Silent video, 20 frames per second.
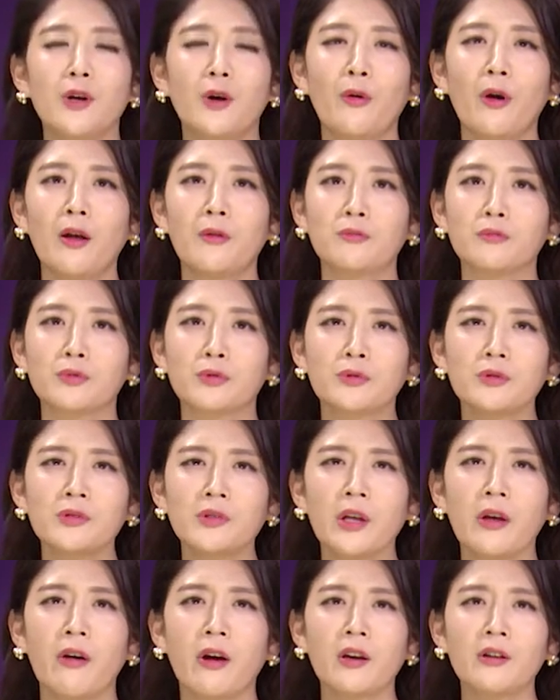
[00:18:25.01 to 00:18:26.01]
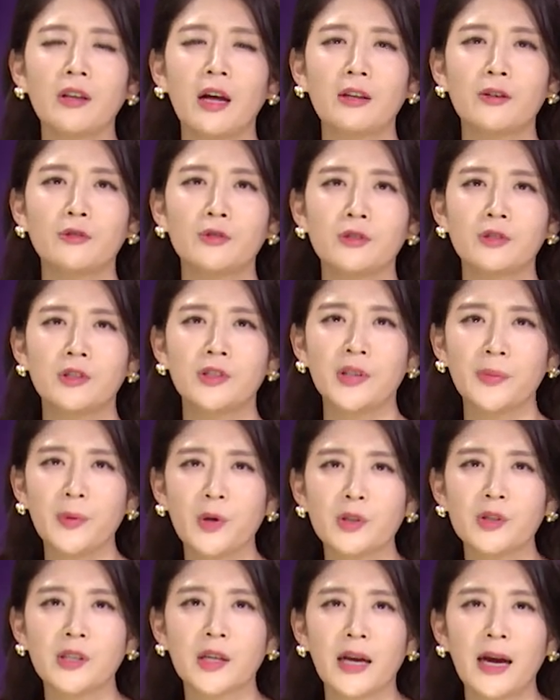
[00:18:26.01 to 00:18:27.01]
과연 무슨 대화를 나누는
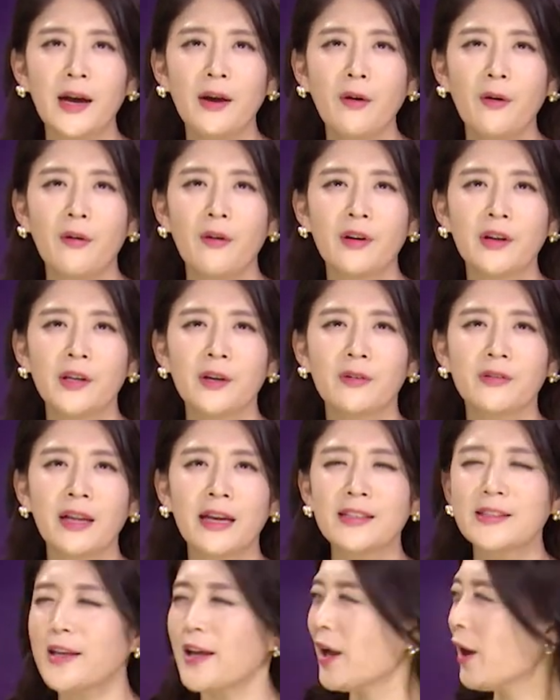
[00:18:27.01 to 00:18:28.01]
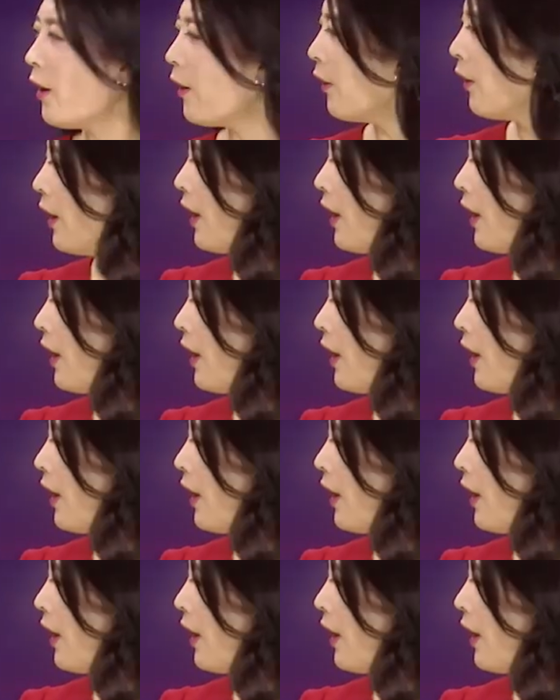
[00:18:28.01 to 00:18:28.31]
그림이었을까요? 기억나세요?